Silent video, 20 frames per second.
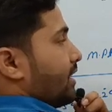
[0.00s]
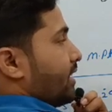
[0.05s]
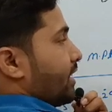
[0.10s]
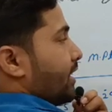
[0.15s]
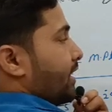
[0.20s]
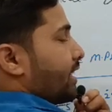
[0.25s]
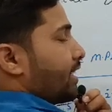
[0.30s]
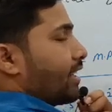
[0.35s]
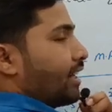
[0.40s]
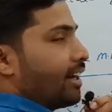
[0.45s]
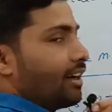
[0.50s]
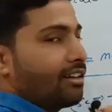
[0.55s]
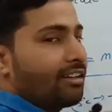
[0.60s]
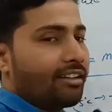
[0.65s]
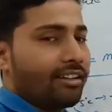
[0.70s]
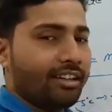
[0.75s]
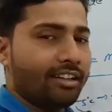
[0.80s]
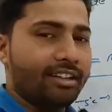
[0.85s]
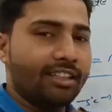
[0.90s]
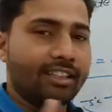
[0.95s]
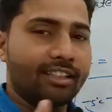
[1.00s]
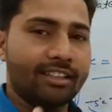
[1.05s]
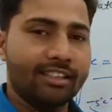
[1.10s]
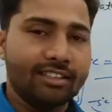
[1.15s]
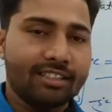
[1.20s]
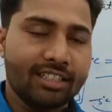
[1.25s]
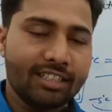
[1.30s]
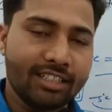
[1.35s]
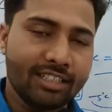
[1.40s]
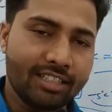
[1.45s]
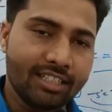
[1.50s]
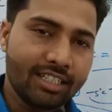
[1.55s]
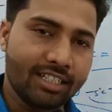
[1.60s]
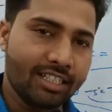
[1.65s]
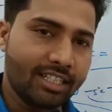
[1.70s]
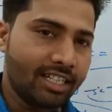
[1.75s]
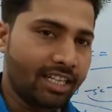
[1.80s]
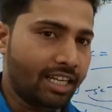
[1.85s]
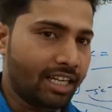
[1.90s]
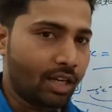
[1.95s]
रीडिंग हंड्रेड डिग्री
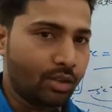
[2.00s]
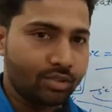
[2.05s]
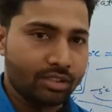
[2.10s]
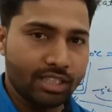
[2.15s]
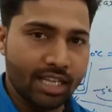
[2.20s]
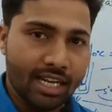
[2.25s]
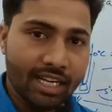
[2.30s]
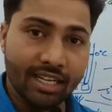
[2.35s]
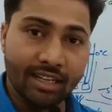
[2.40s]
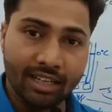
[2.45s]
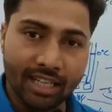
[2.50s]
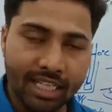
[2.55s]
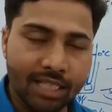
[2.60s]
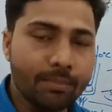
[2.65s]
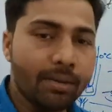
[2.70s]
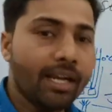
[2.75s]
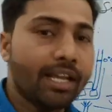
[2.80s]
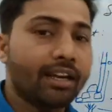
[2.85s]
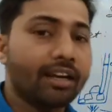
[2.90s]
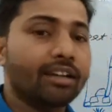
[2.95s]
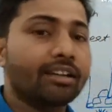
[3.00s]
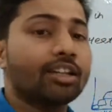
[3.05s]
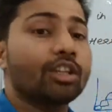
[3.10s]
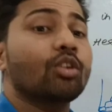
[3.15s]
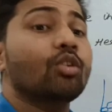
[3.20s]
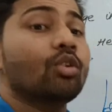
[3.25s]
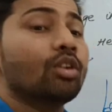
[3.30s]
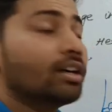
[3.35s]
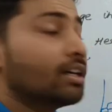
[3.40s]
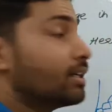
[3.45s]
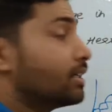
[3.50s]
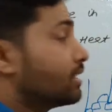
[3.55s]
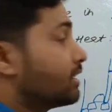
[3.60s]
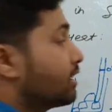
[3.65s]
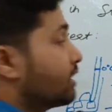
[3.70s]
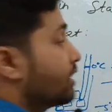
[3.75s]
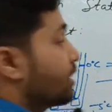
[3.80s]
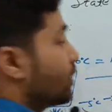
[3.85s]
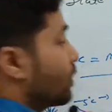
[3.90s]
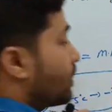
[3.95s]
सेंटीग्रेड ही रहेगा उसके आगे नहीं बढ़ेगा क्यों
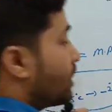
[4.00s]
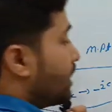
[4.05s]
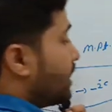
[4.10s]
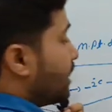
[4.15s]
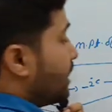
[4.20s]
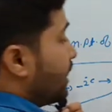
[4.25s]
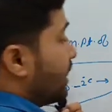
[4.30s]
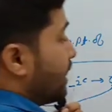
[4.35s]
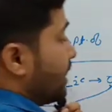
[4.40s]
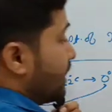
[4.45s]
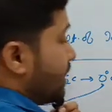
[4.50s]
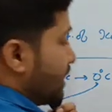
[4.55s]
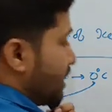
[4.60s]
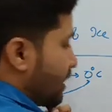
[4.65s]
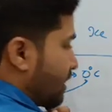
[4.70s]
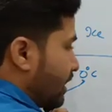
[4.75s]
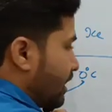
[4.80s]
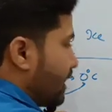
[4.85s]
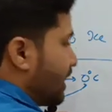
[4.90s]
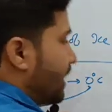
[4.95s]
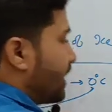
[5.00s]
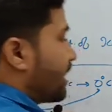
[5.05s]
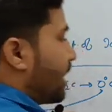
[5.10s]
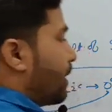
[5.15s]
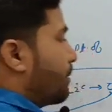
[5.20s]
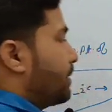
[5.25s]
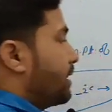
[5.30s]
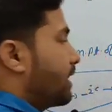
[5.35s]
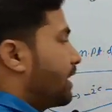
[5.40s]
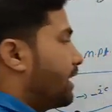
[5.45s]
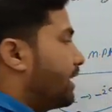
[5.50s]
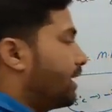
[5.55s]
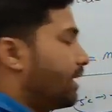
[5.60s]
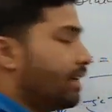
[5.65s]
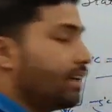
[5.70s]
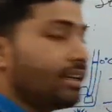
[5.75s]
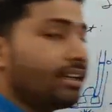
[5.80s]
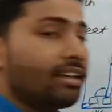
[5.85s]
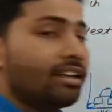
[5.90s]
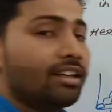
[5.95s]
क्योंकि जितनी हीट आप दे रहे
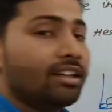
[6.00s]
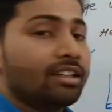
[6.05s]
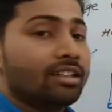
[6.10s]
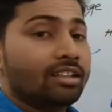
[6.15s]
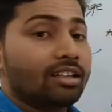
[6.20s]
हैं